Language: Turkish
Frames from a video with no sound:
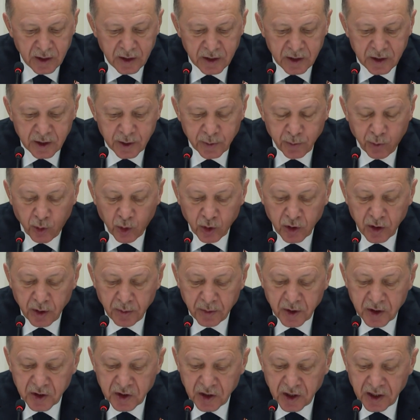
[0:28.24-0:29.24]

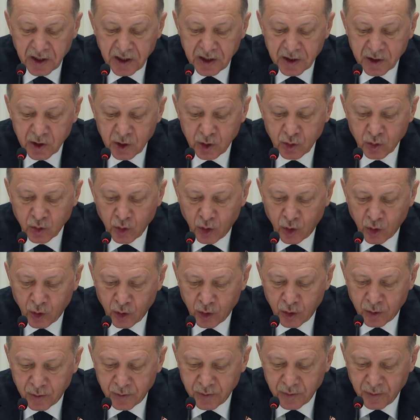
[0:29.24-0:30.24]
Sporda başarı için
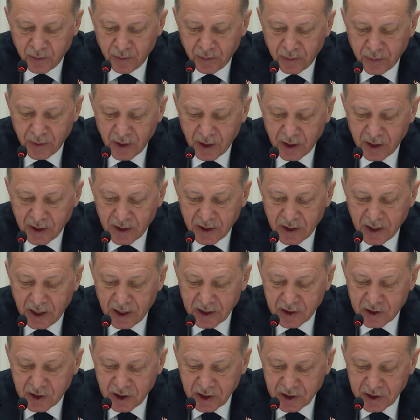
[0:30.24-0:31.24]
doğru
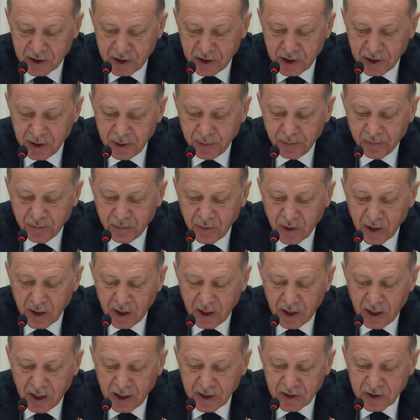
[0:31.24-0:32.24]
gerçekçi,
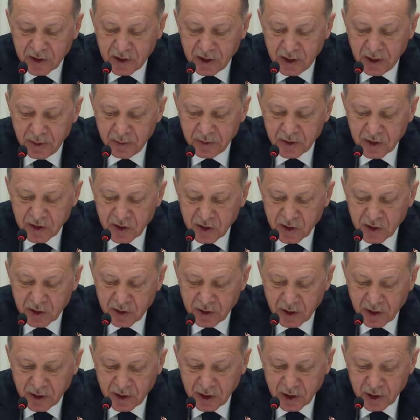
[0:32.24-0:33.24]
etkili bir
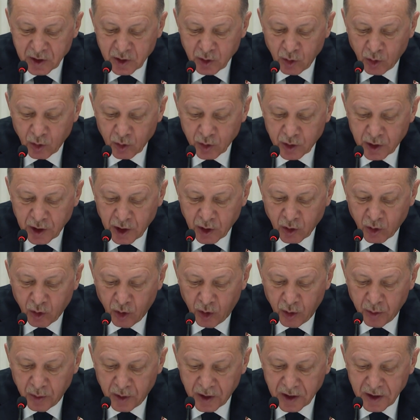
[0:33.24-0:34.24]
strateji ortaya
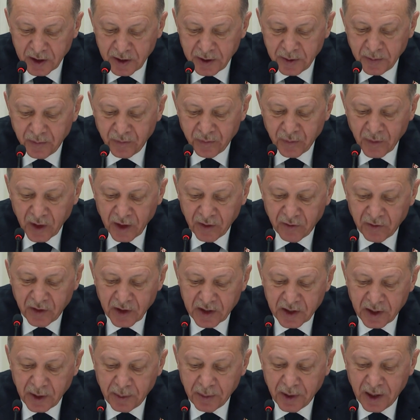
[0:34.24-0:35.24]
koymalı
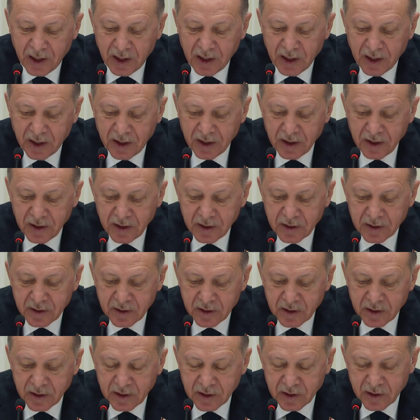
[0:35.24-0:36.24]
ve temelleri
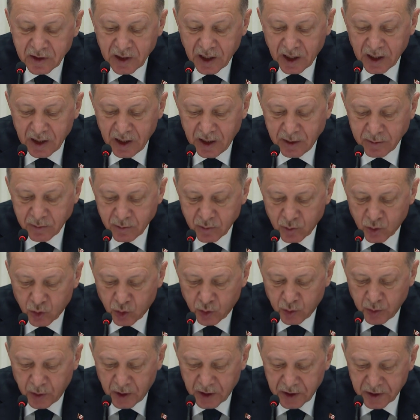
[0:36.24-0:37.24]
sağlam
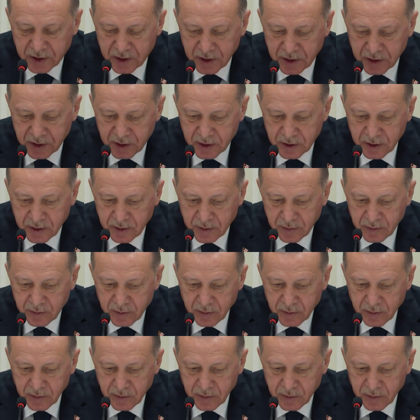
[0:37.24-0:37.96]
tutmalısınız.